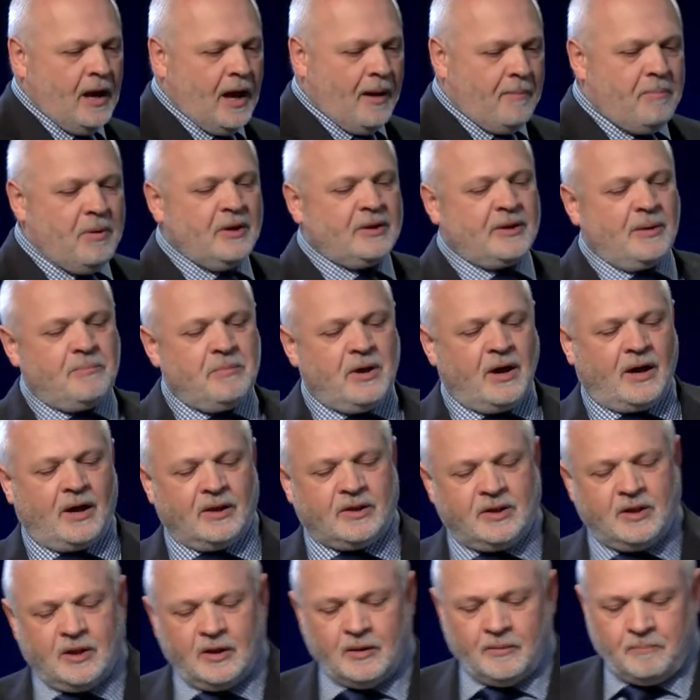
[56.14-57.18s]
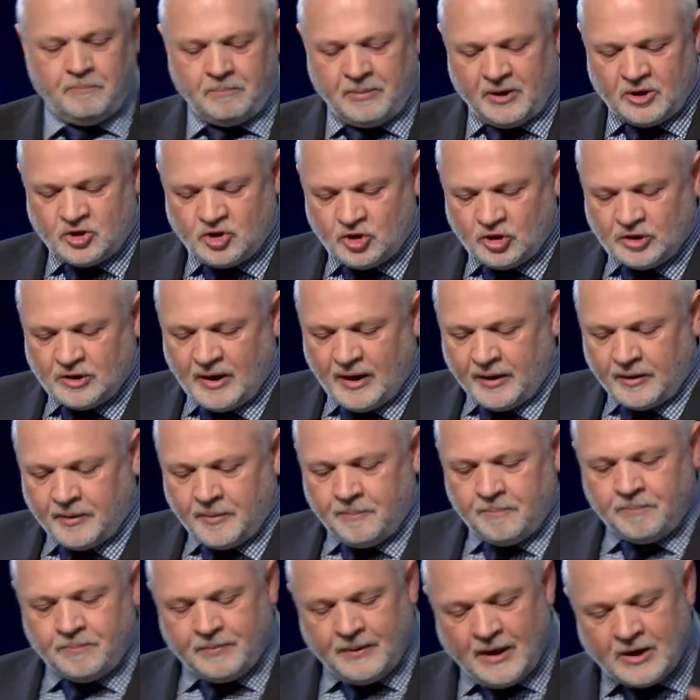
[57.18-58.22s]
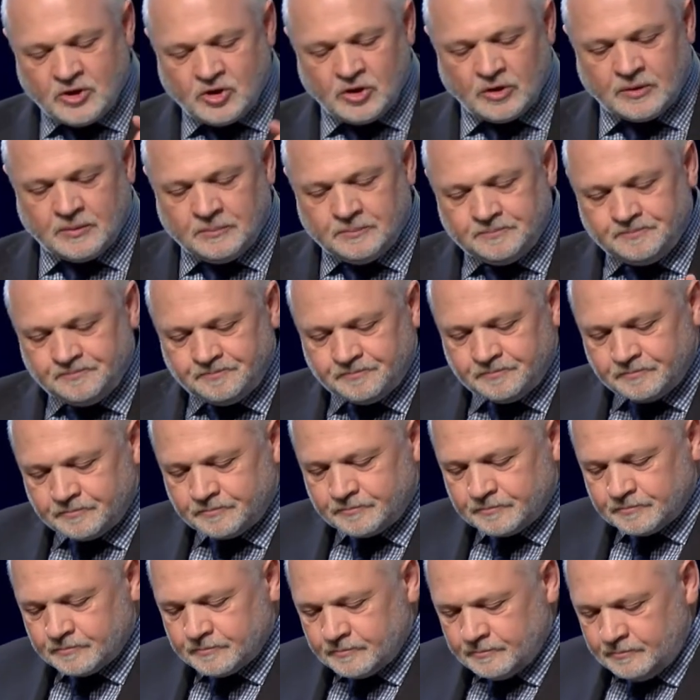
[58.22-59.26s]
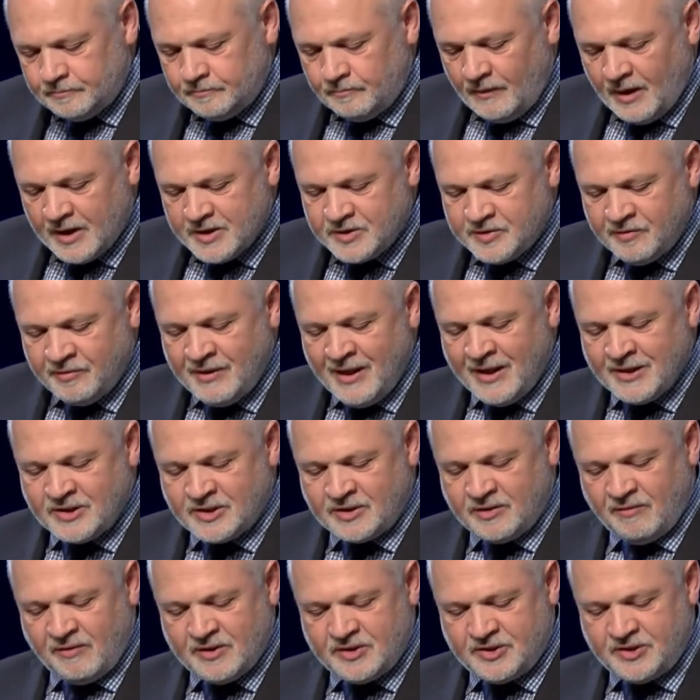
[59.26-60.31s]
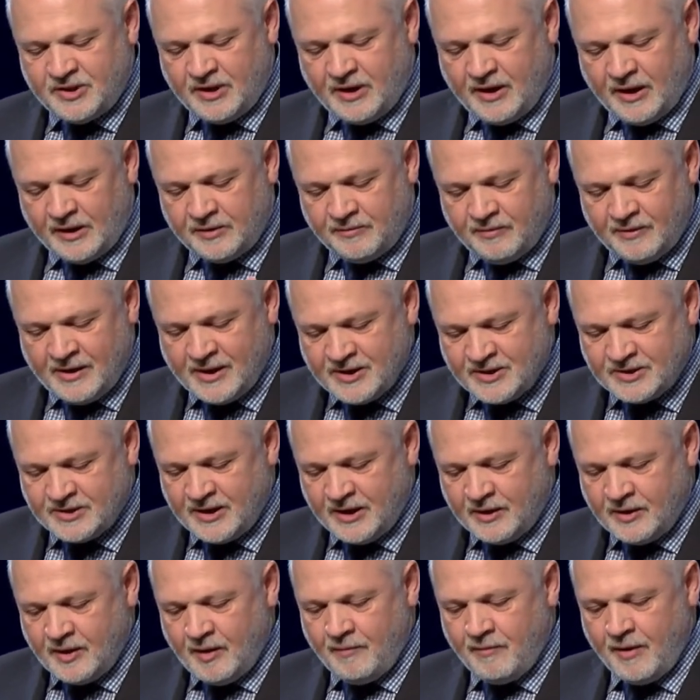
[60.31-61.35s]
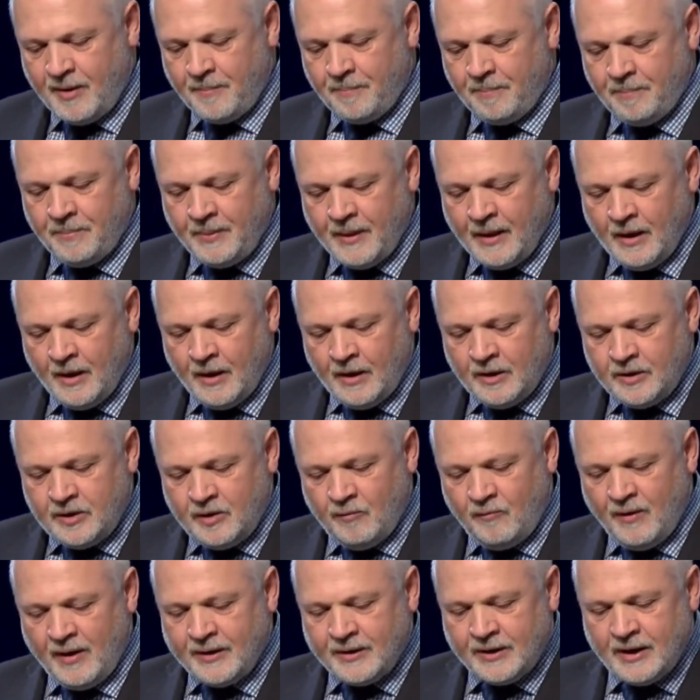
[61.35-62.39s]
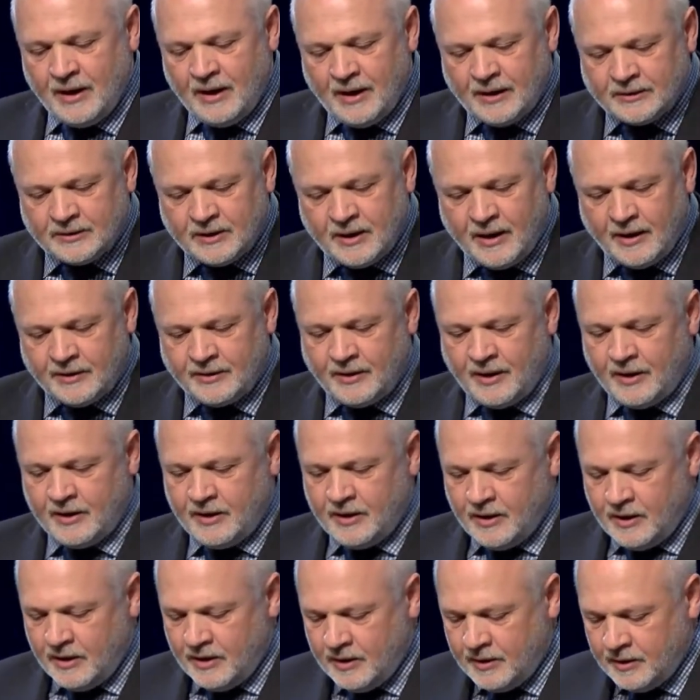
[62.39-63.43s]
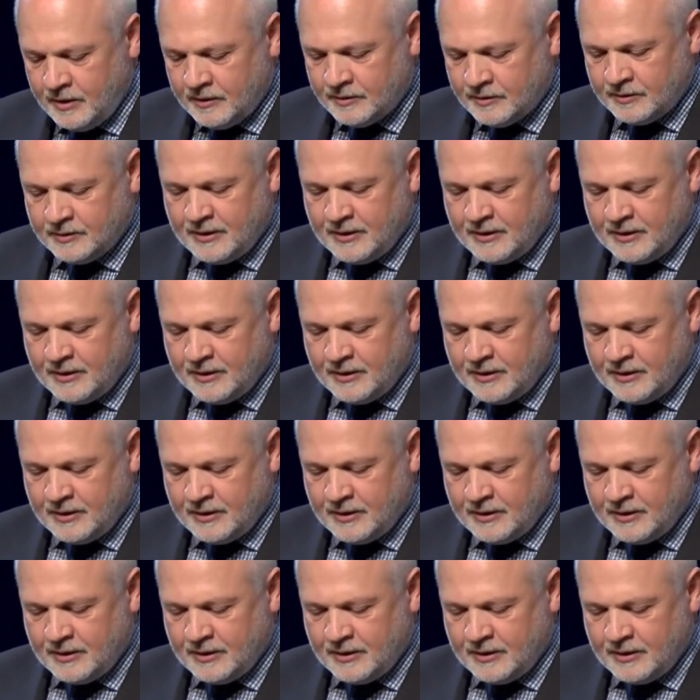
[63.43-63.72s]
Об этом я хотел прочитать. Значит, с 12 стиха, 12 глава Евангелия от Иоанна и